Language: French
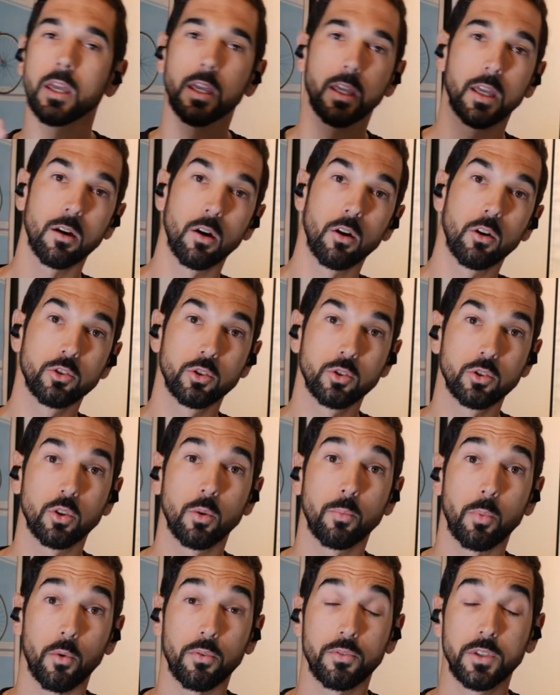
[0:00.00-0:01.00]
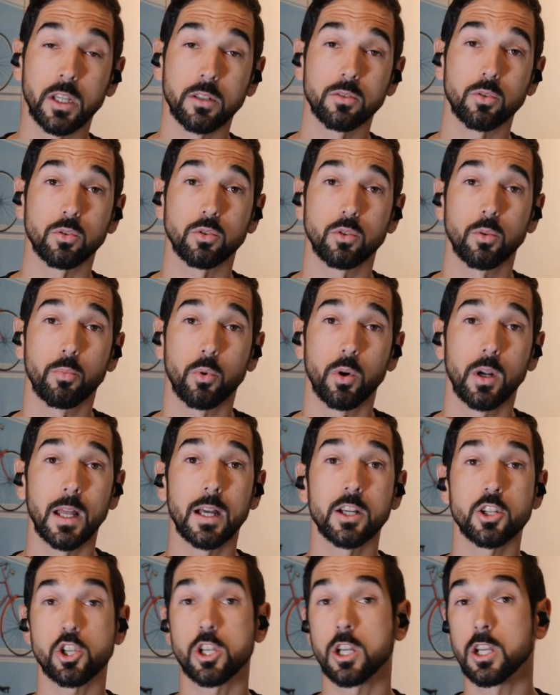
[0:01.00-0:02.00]
Et juste pour finir sur ce
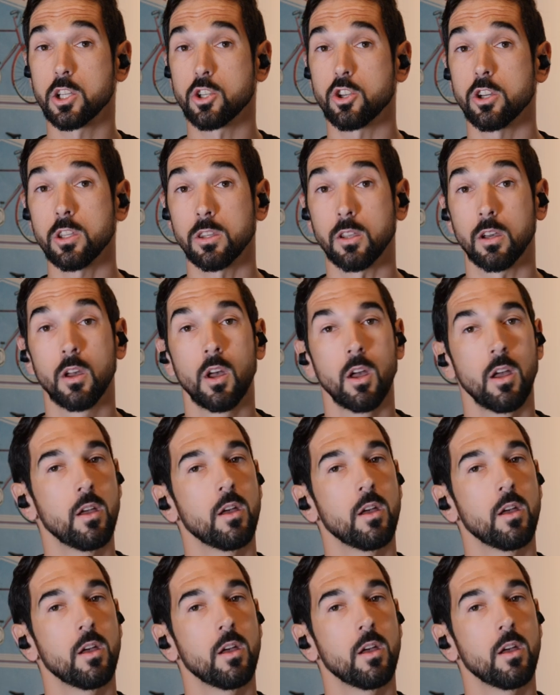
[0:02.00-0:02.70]
point-là, chez les jeunes,